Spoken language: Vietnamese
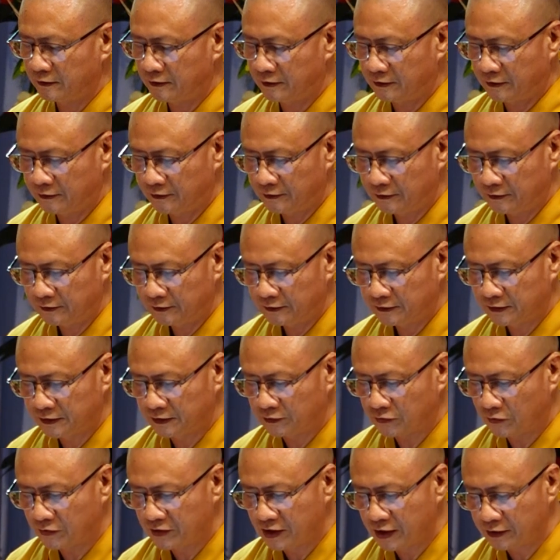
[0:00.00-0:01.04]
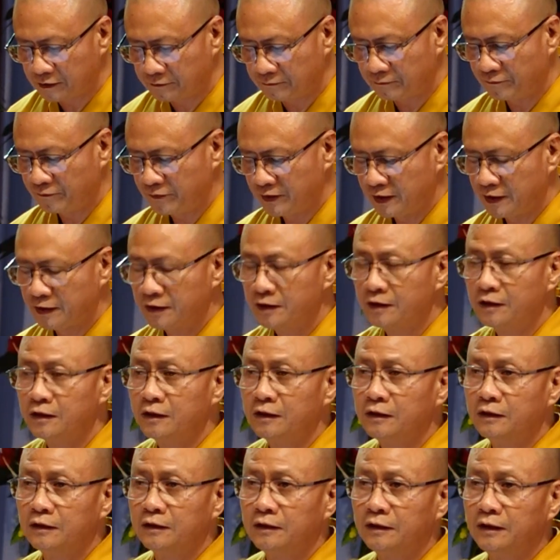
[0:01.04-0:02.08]
à, chư tôn đức
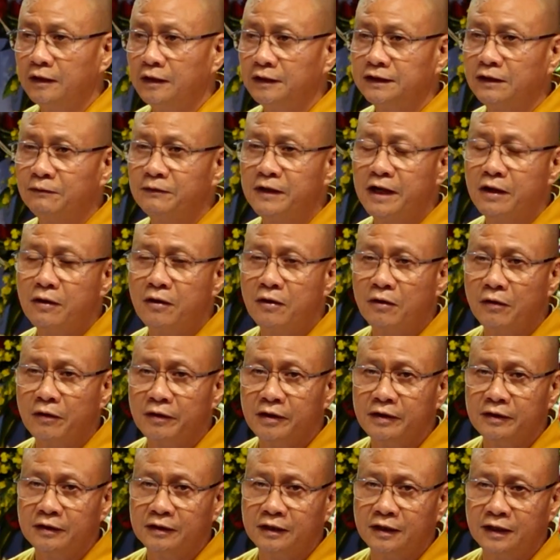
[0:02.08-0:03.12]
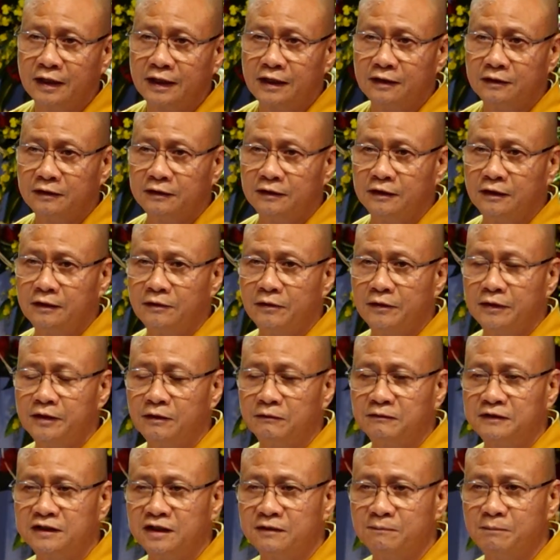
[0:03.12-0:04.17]
À, trong đại hội à, các à, hội
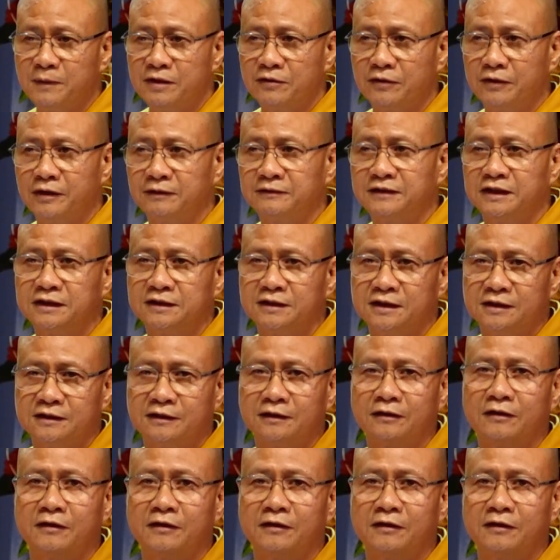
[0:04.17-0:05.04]
đồng chứng minh hội đồng trị sự